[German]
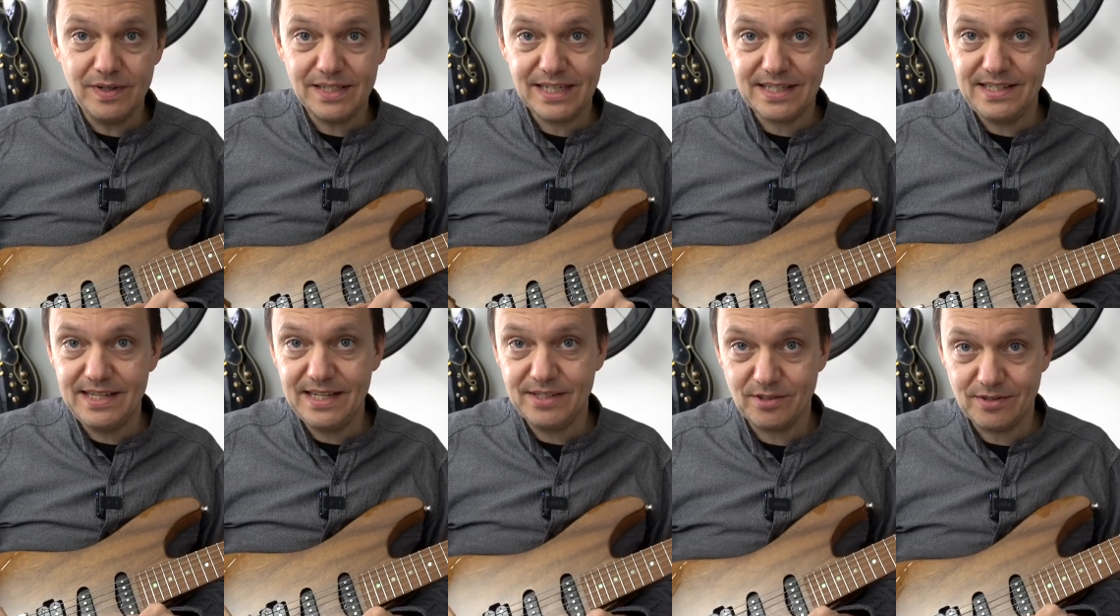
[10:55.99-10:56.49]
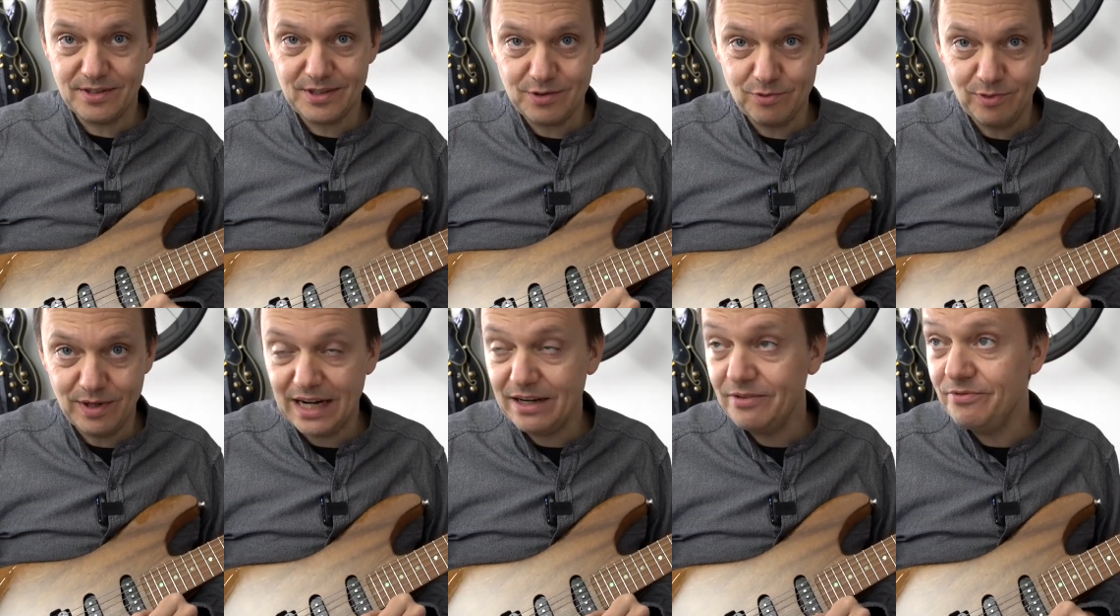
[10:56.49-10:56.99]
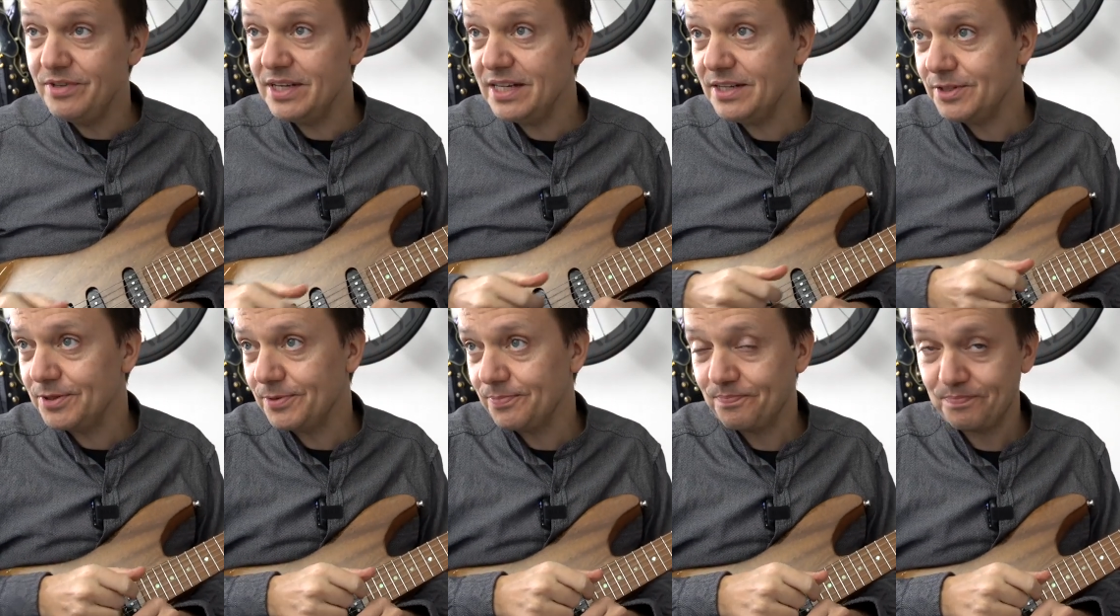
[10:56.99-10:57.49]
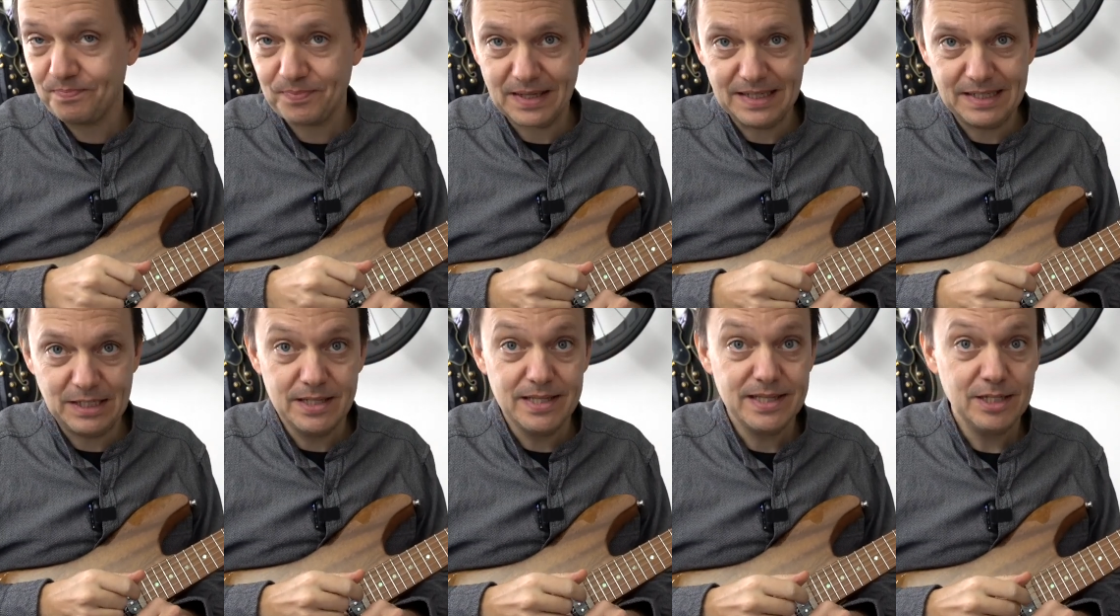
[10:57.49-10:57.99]
weil das hier sonst zu lang wird.
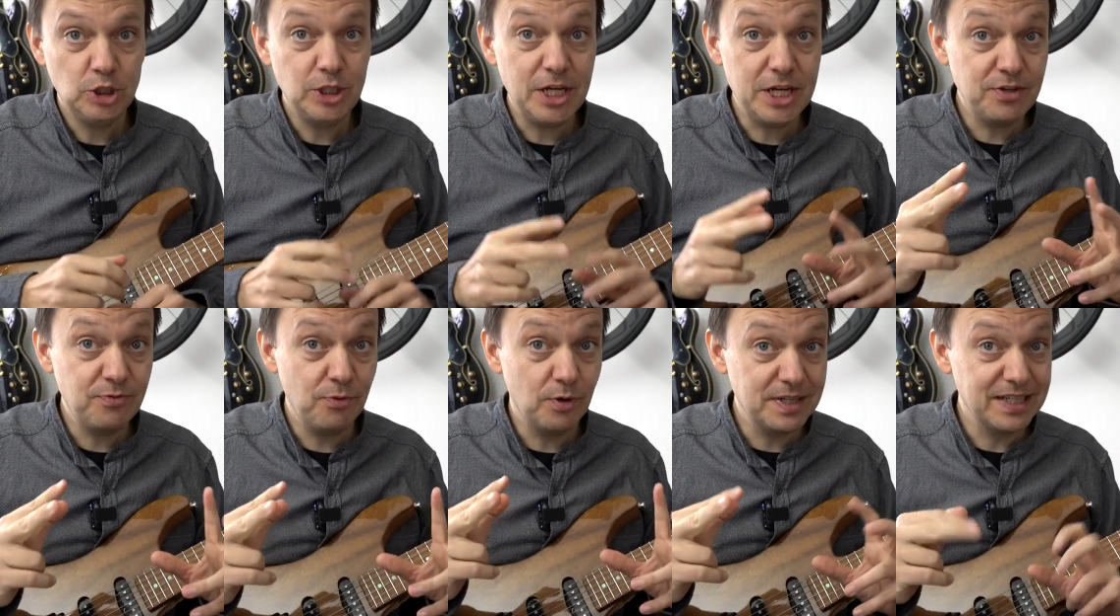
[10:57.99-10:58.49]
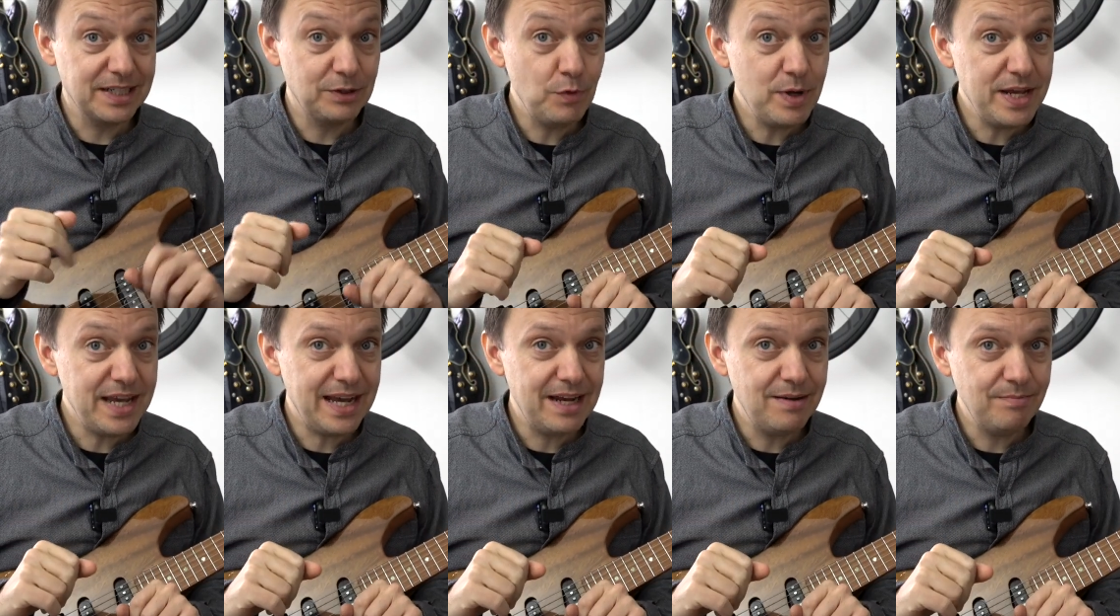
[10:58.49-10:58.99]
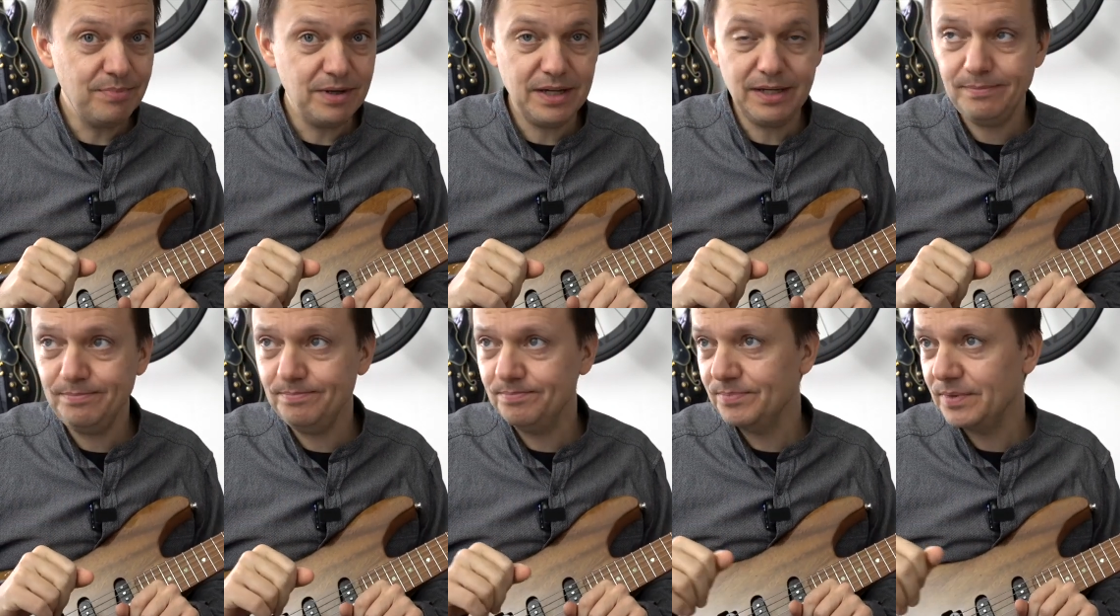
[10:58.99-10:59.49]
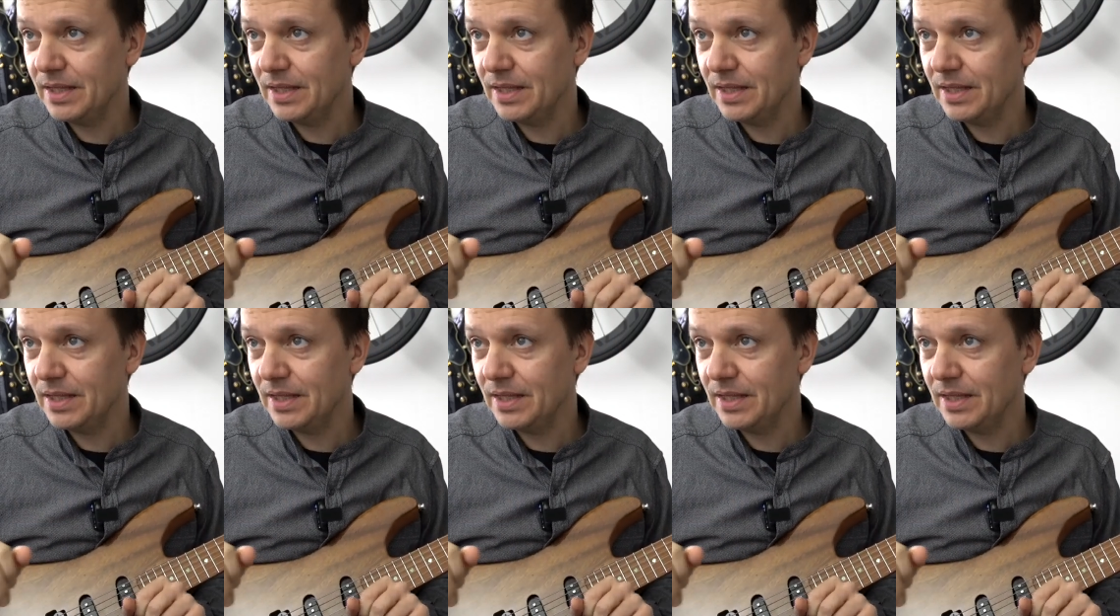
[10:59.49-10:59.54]
Stichwort Reamping.